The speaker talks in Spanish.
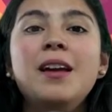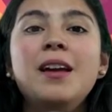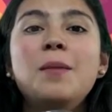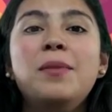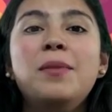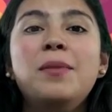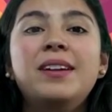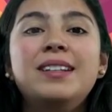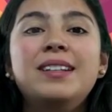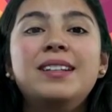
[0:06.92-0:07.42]

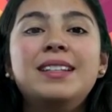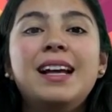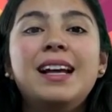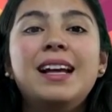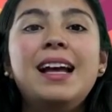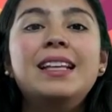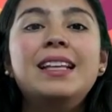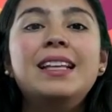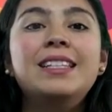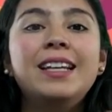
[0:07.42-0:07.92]
pero está
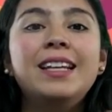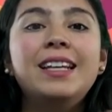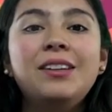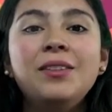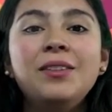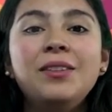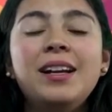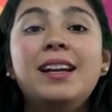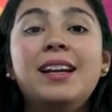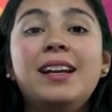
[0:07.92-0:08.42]
lleno
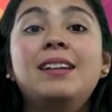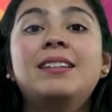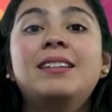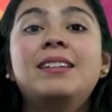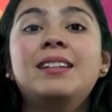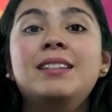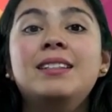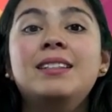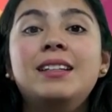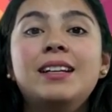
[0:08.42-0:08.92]
de
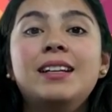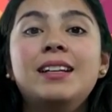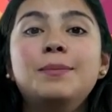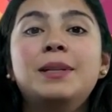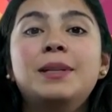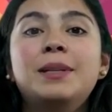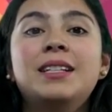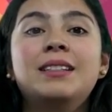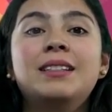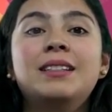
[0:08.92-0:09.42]
características
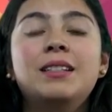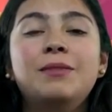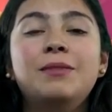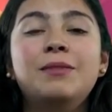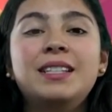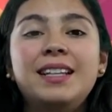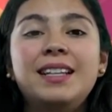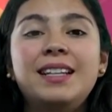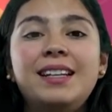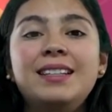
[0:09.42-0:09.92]
para
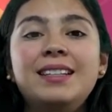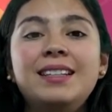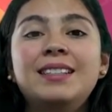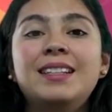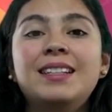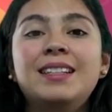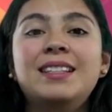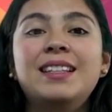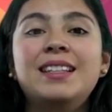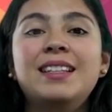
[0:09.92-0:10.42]
satisfacer las
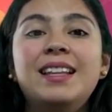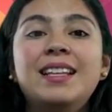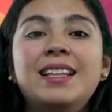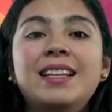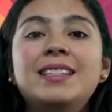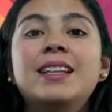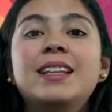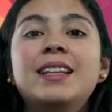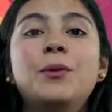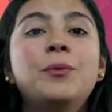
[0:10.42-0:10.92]
necesidades
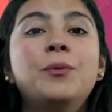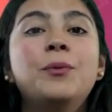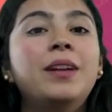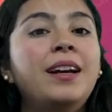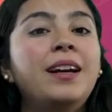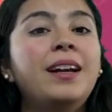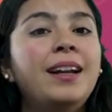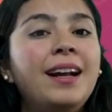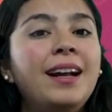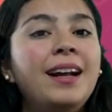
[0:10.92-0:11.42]
de una
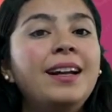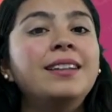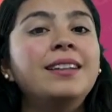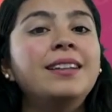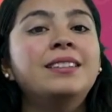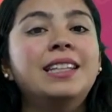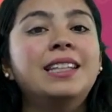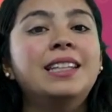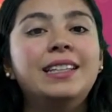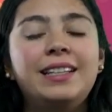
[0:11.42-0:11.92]
gran
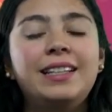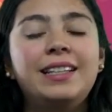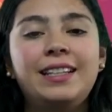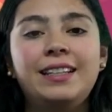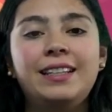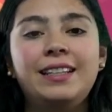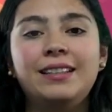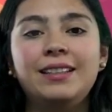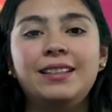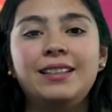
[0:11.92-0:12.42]
cantidad de
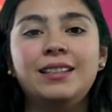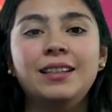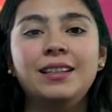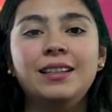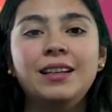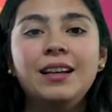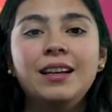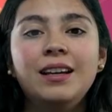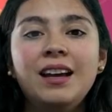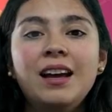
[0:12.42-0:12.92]
clientes.
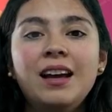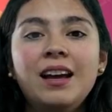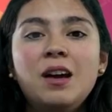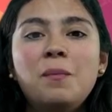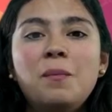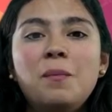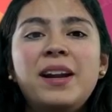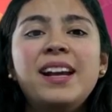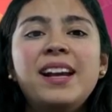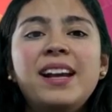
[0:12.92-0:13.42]

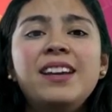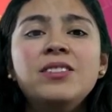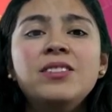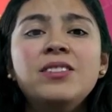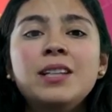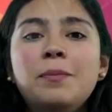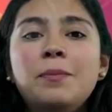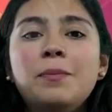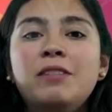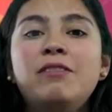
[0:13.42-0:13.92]
Para aquellos
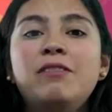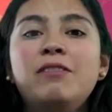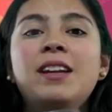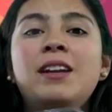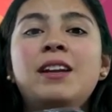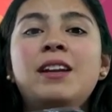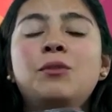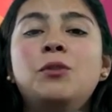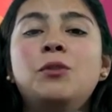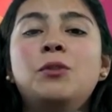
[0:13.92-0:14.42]
que
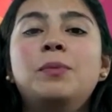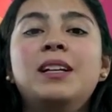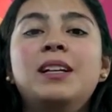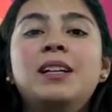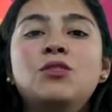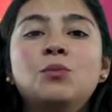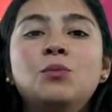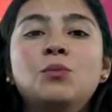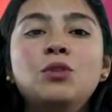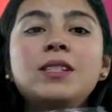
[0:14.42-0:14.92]
prefieren una
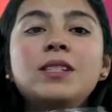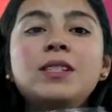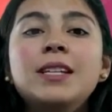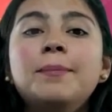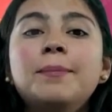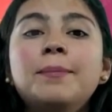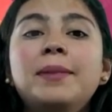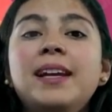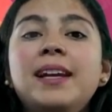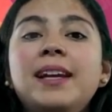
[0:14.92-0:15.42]
operación muy
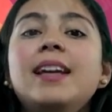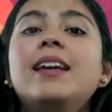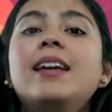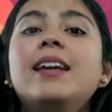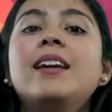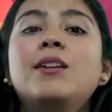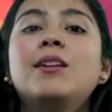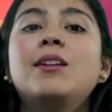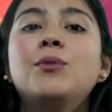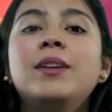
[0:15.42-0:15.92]
simple,
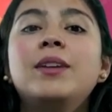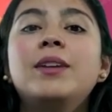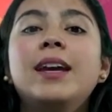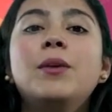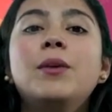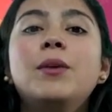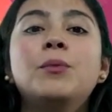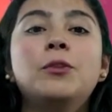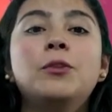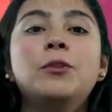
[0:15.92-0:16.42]
incluye
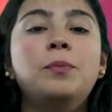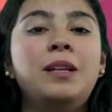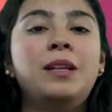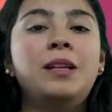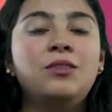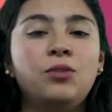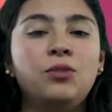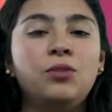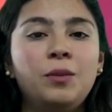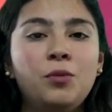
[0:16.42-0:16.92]
una
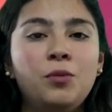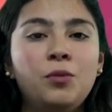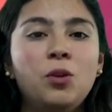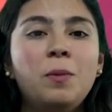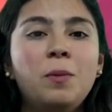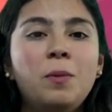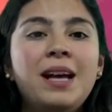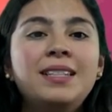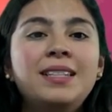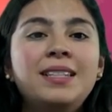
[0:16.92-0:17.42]
operación de modo
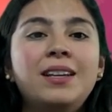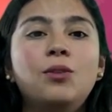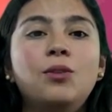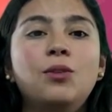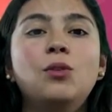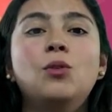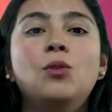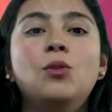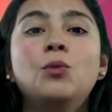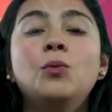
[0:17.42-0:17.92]
básico
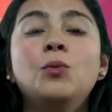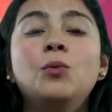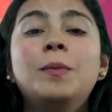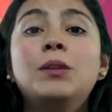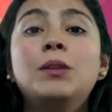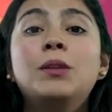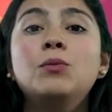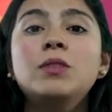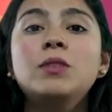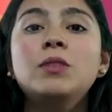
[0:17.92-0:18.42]
con un
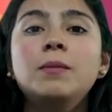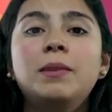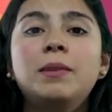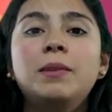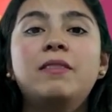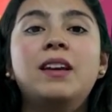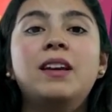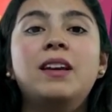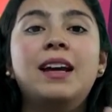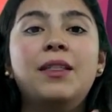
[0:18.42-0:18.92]
menú
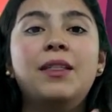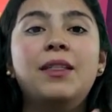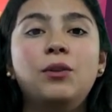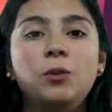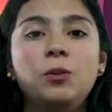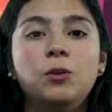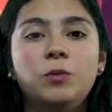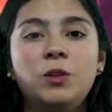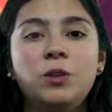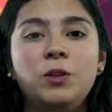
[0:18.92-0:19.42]
simplificado y
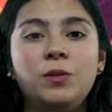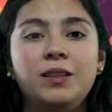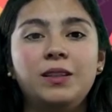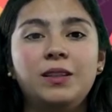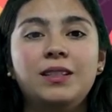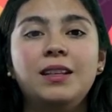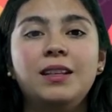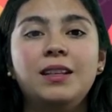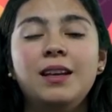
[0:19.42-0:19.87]
opciones.